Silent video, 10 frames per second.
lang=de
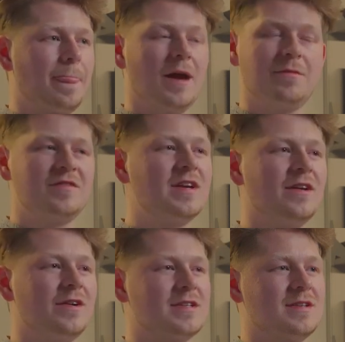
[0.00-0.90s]
Aber wie
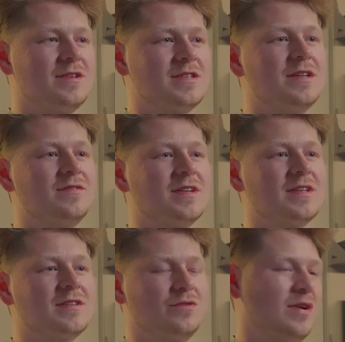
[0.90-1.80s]
genau das aussehen wird
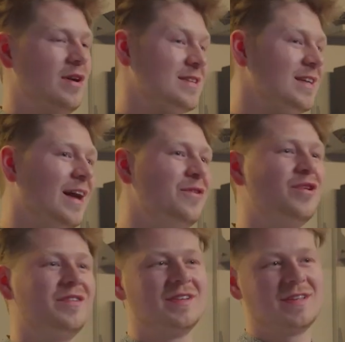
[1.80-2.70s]
das, oder sich
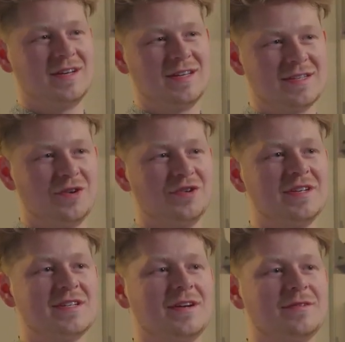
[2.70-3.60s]
anhören wird, kann ich jetzt auch noch
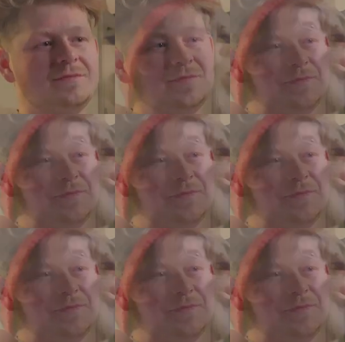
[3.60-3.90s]
nicht sagen.